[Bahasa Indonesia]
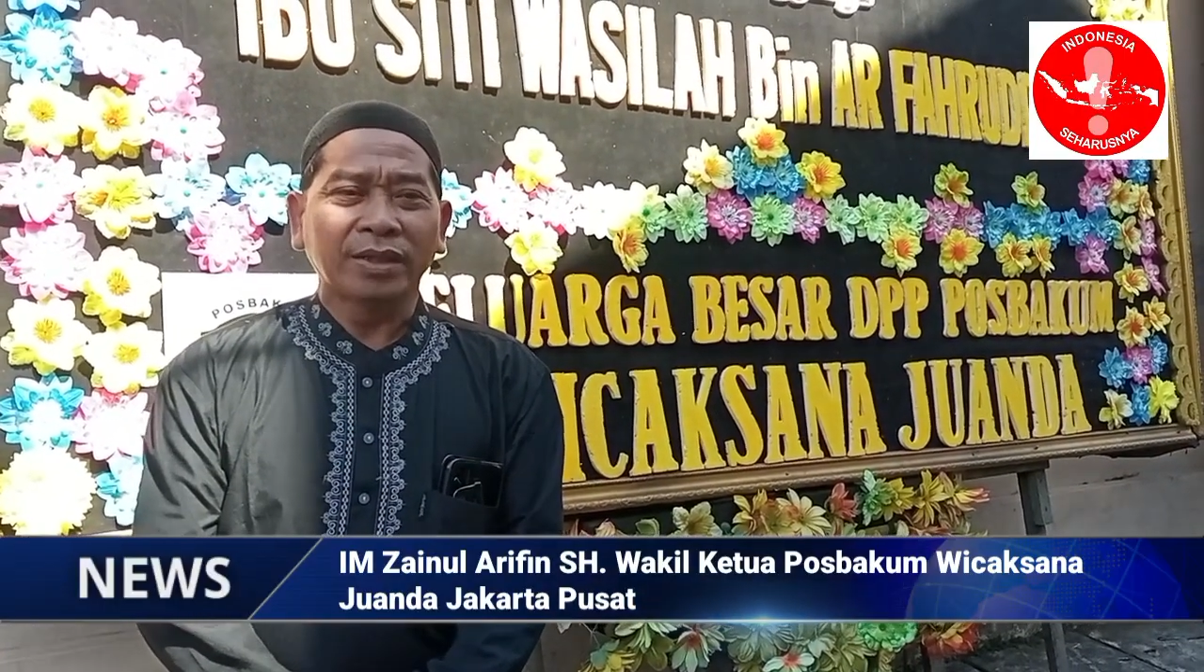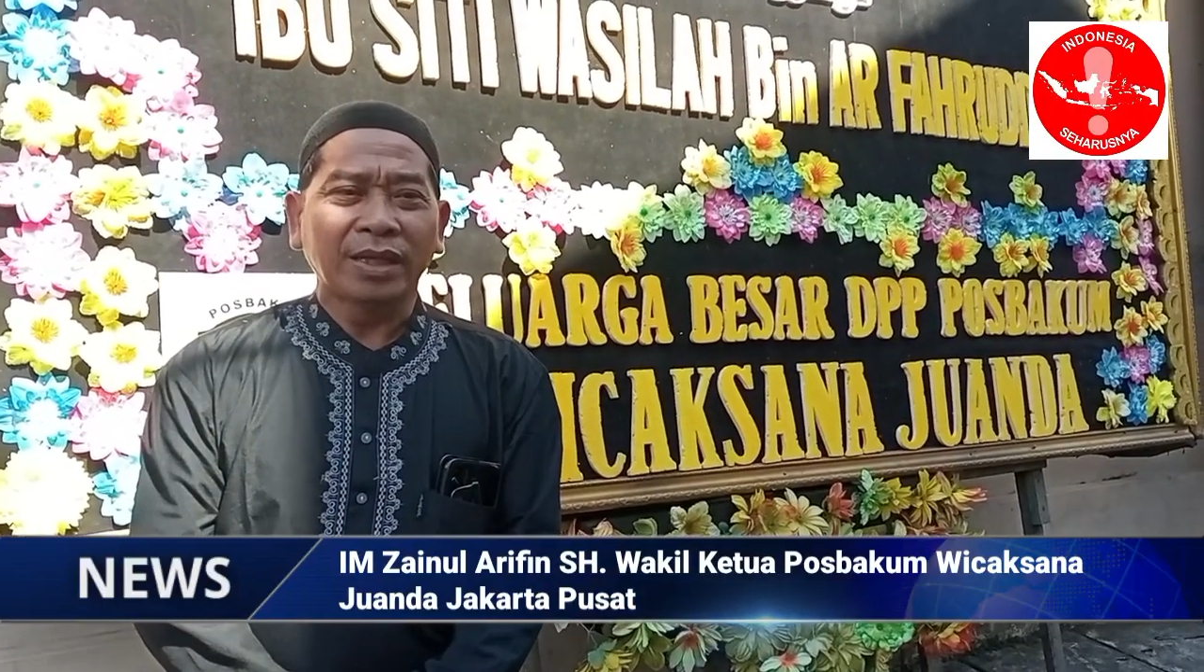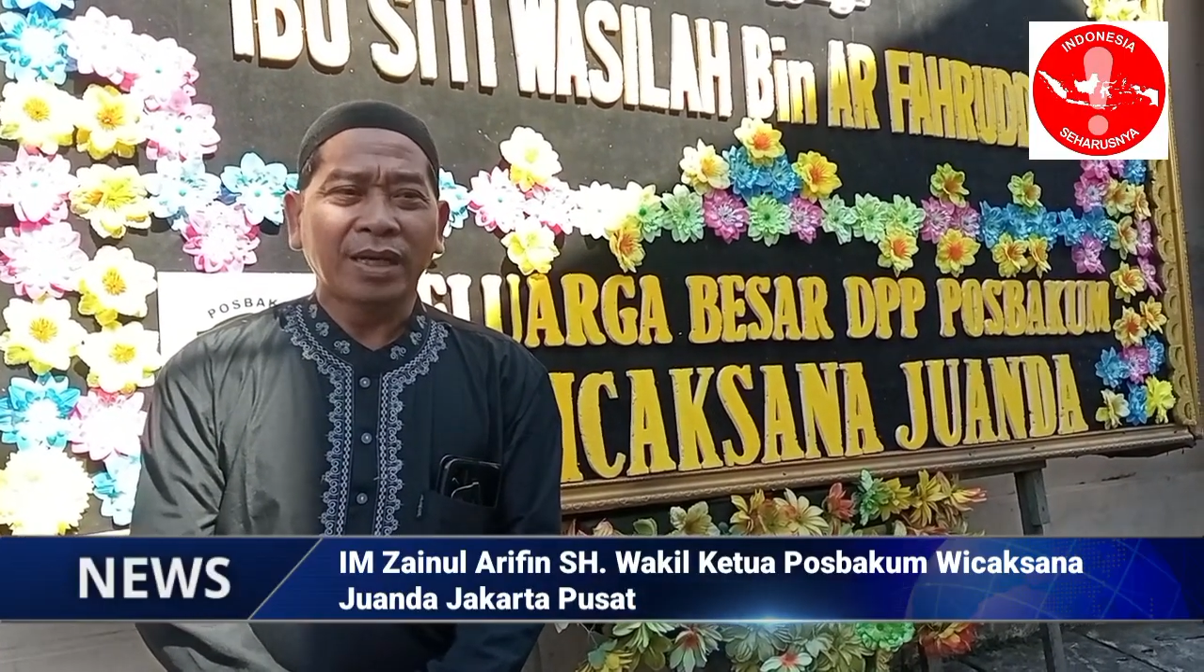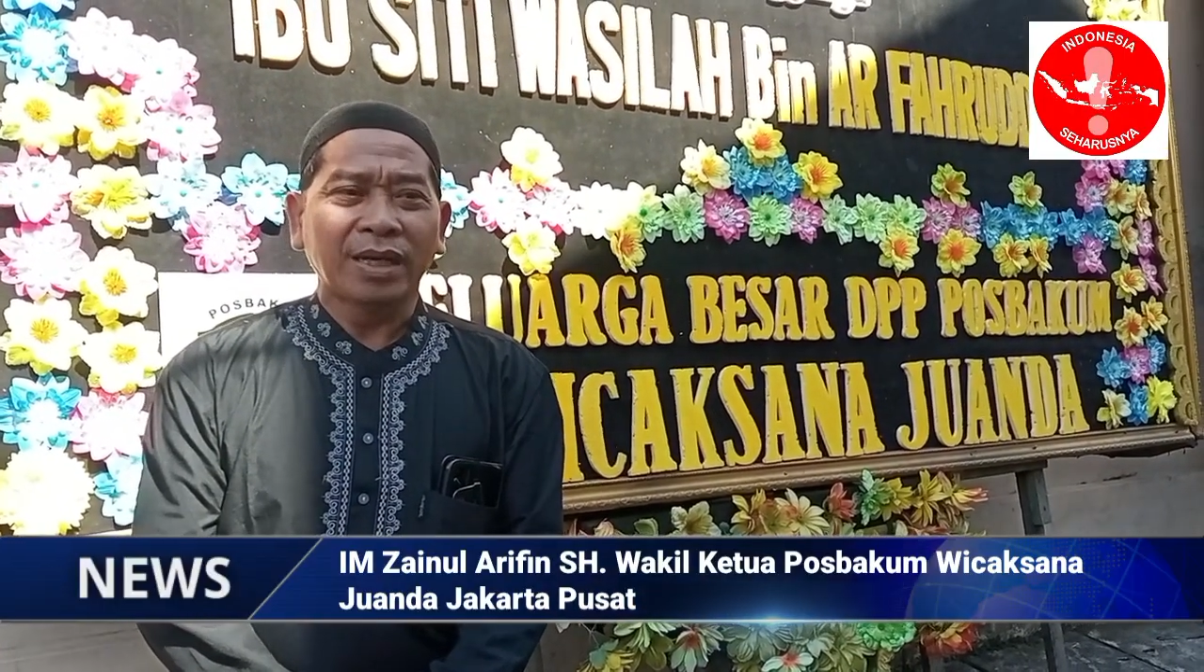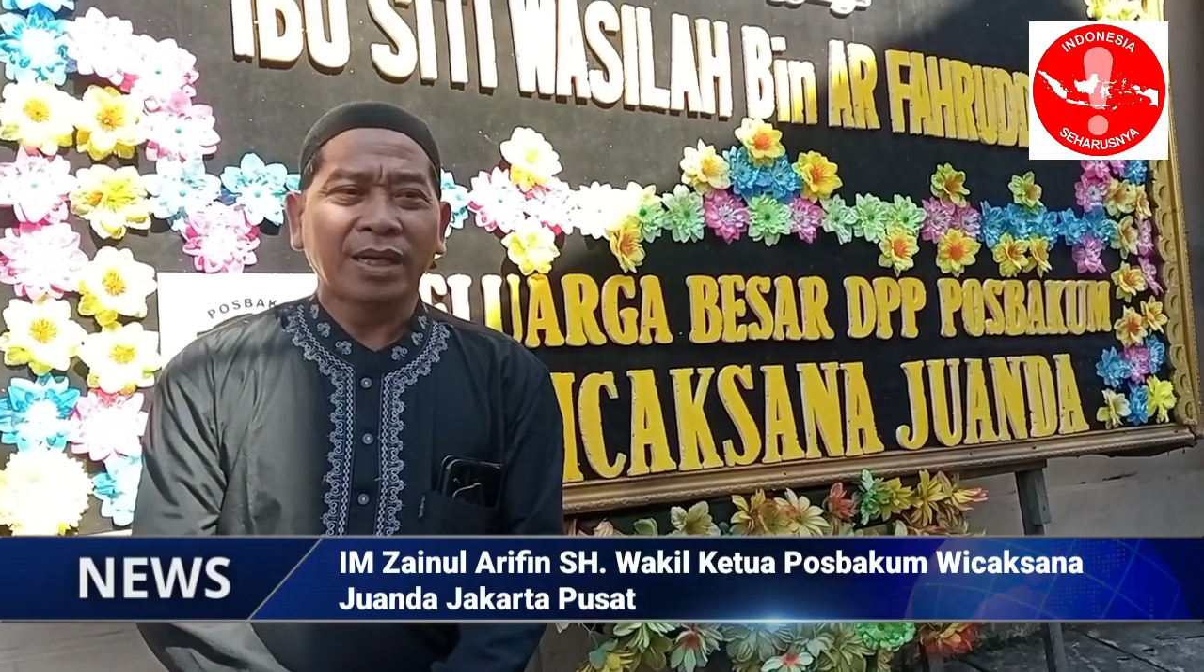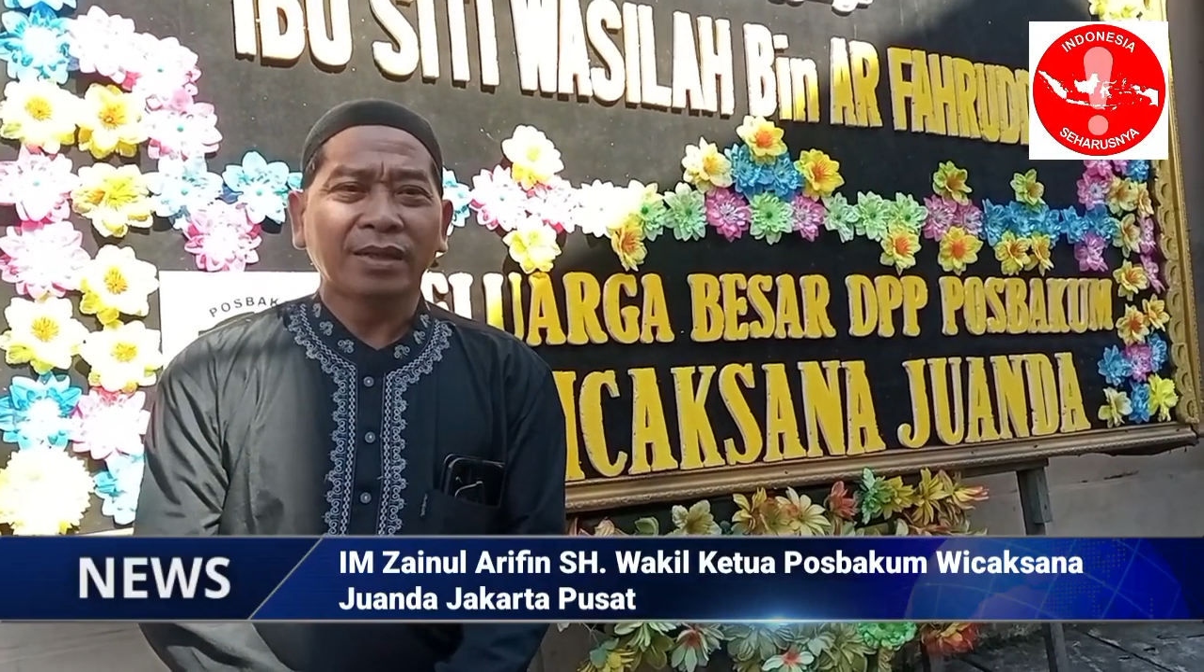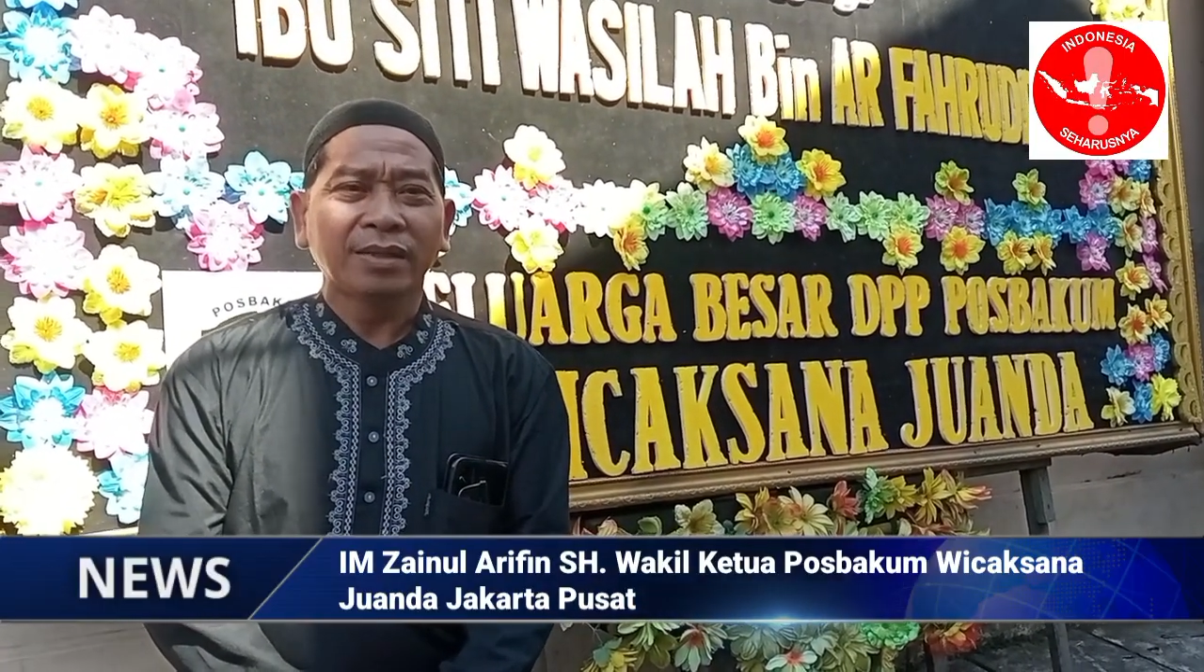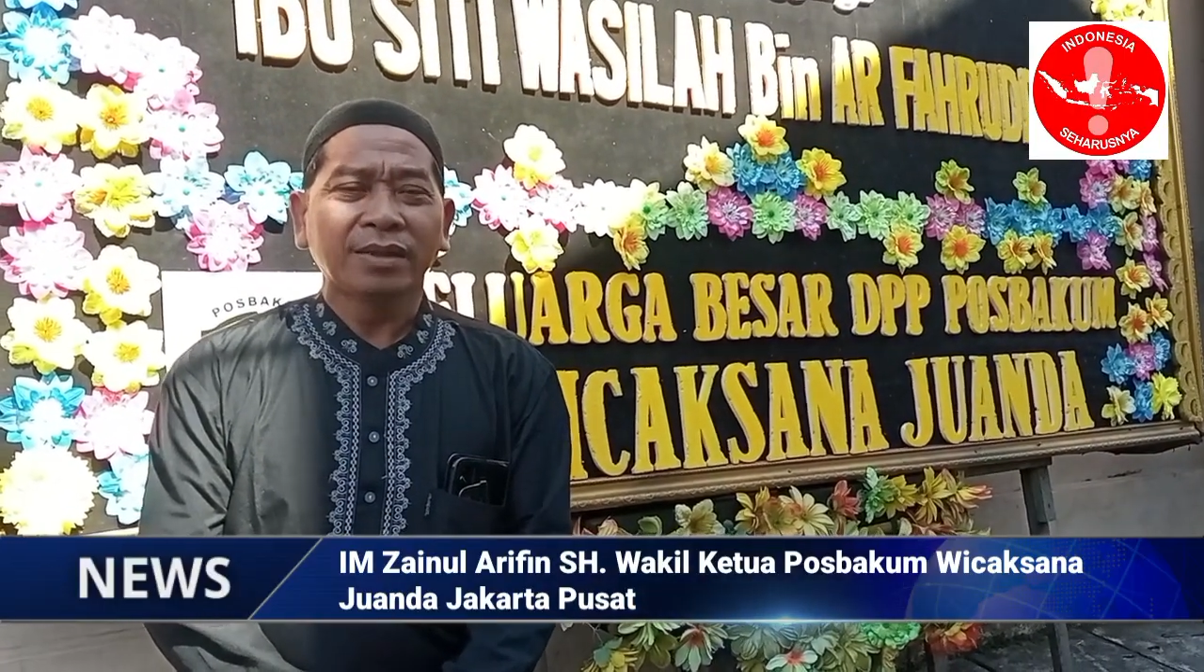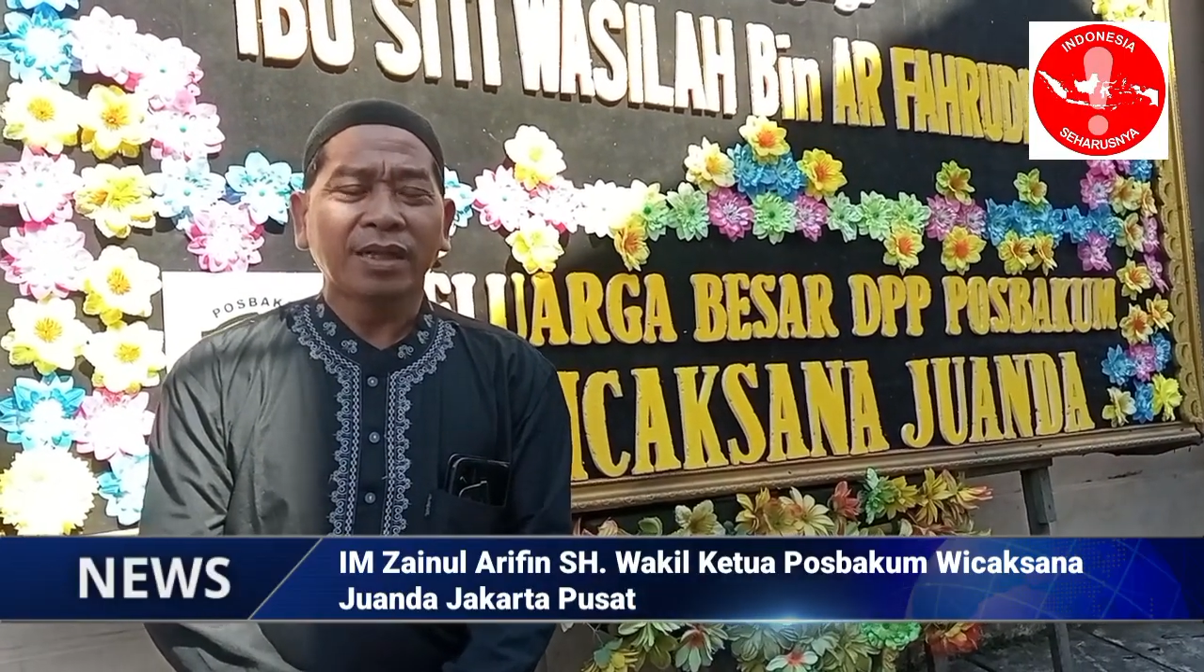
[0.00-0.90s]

wa taala